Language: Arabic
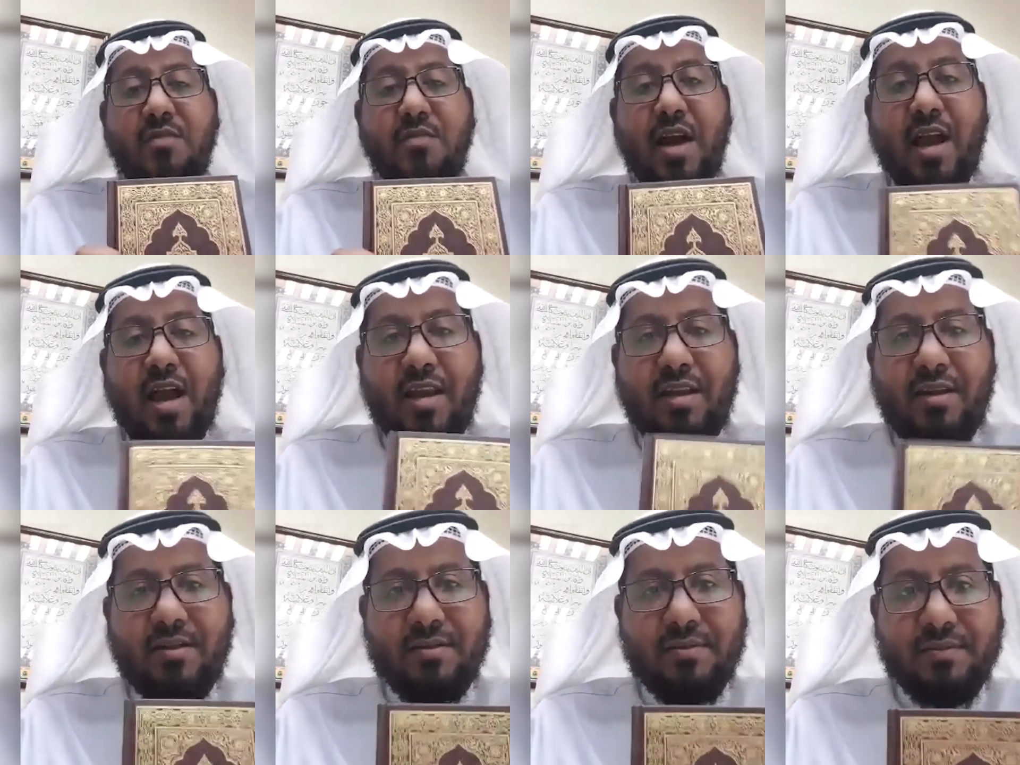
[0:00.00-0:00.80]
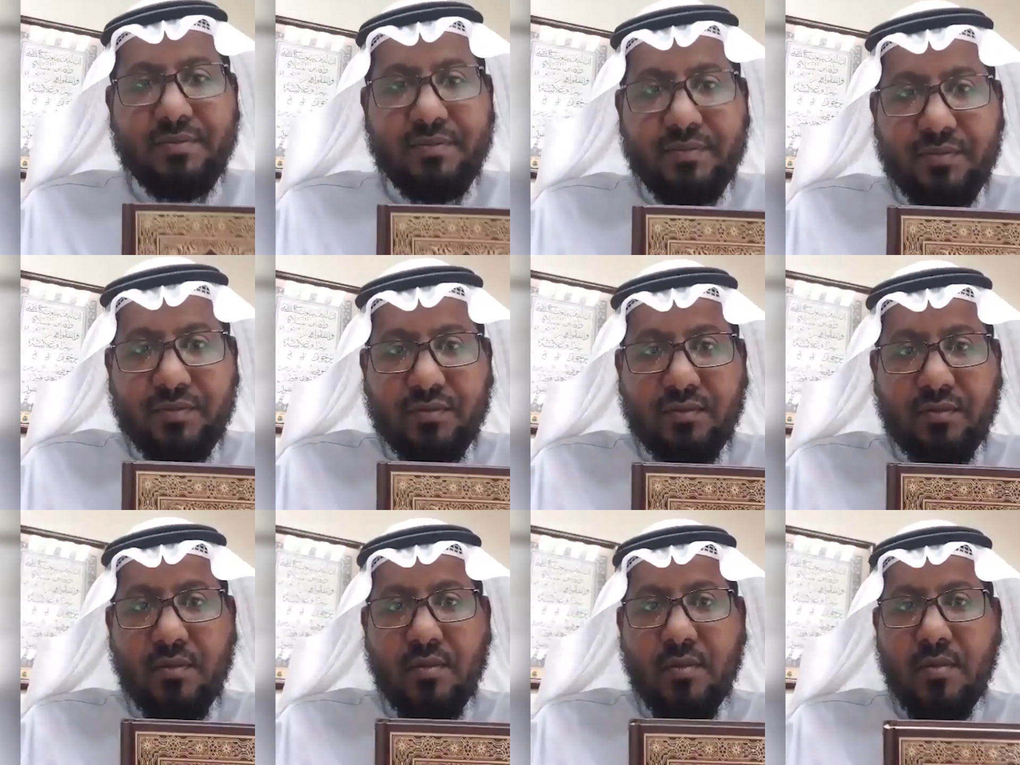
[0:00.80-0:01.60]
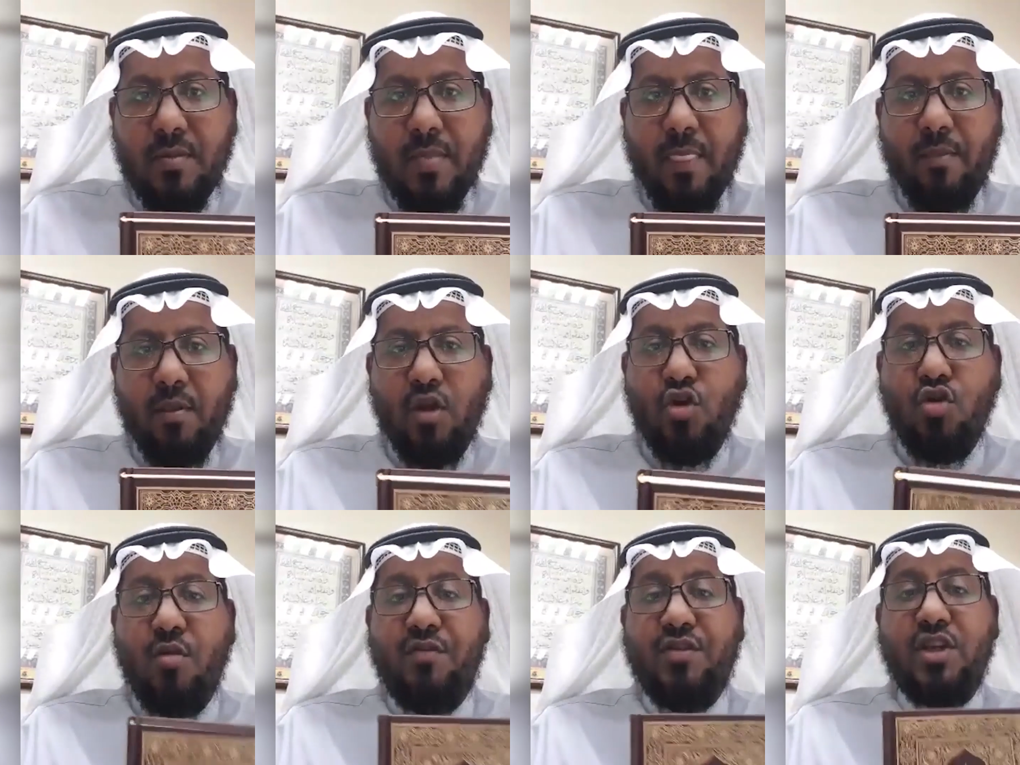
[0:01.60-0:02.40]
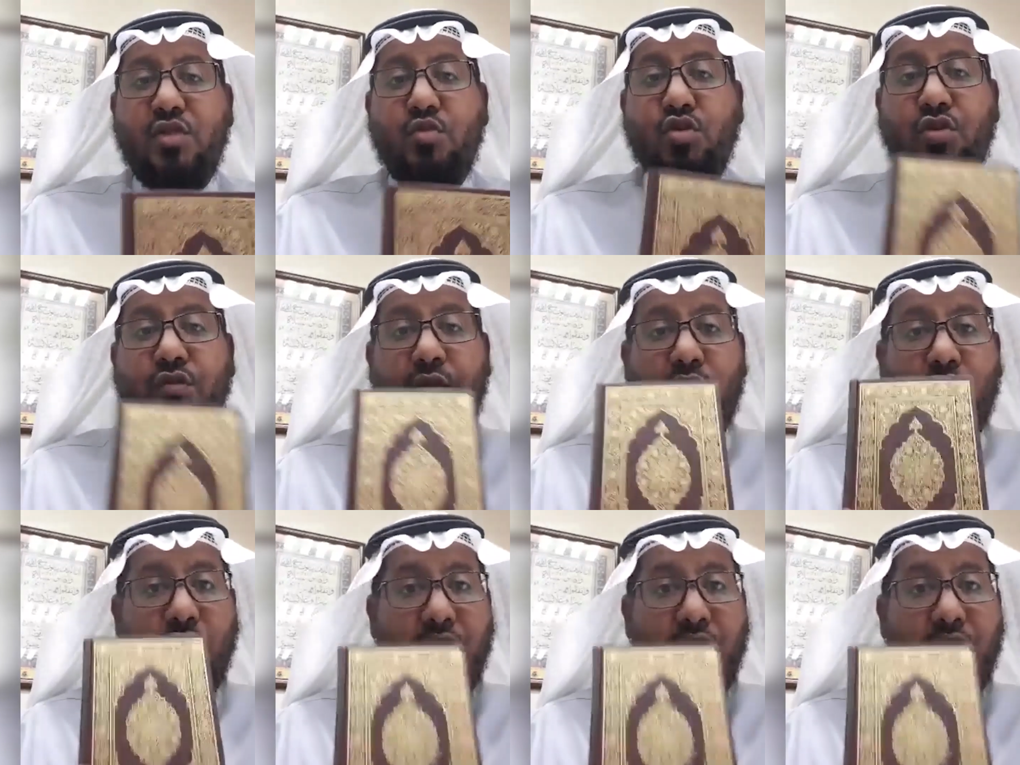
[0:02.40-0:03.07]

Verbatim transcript: فقلت له طيب احنا الان